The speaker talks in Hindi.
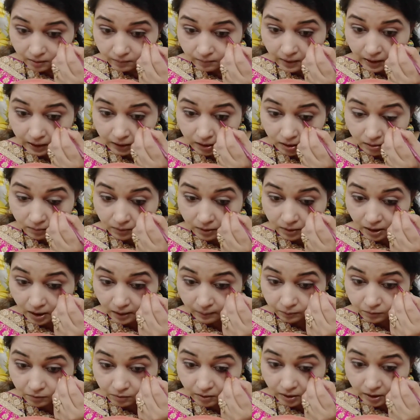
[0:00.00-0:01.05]
बाकी मैं
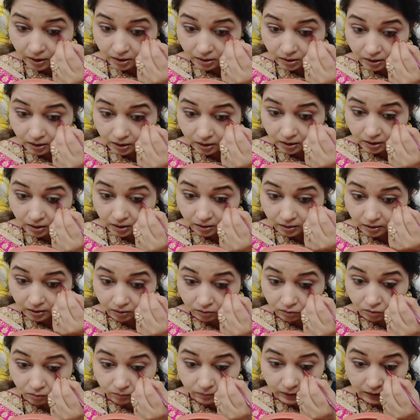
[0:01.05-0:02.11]
आपको कई तरह की
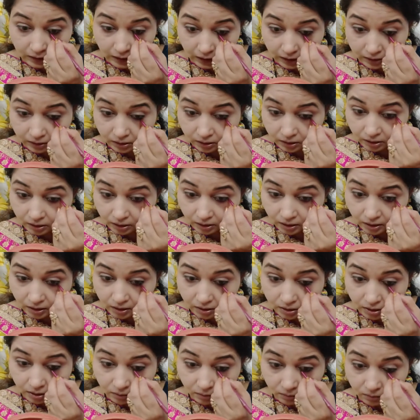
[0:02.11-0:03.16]
ट्रिक तो बताती ही
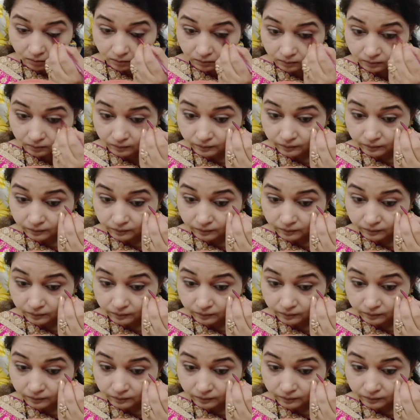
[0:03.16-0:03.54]
रहती हूँ